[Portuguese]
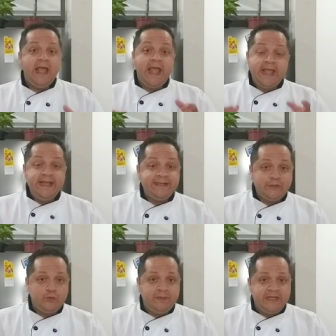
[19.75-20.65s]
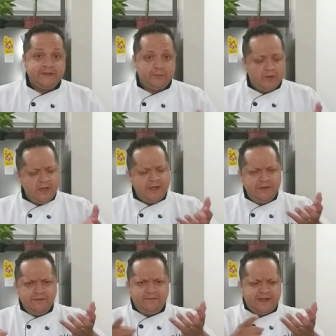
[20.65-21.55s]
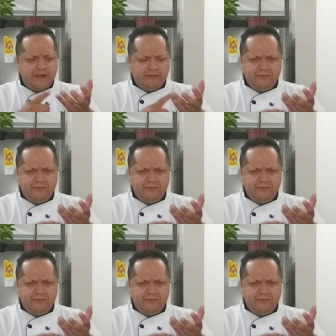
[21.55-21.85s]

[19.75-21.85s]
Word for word: É isso mesmo, não vai ao